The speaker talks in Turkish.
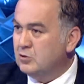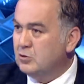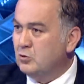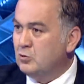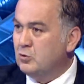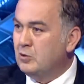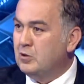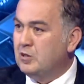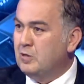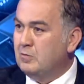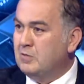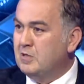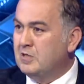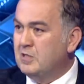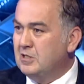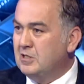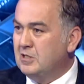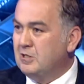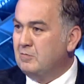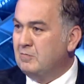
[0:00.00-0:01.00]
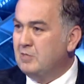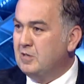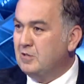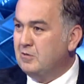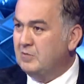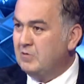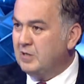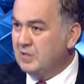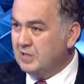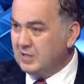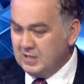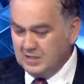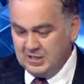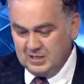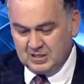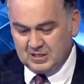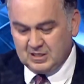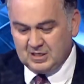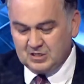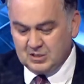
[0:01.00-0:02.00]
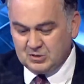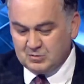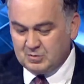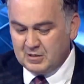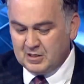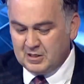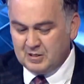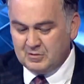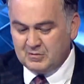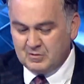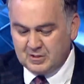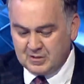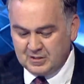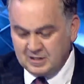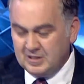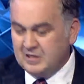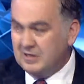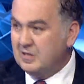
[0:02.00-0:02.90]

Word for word: çok önemli yatırımlar var, gelişmeler var,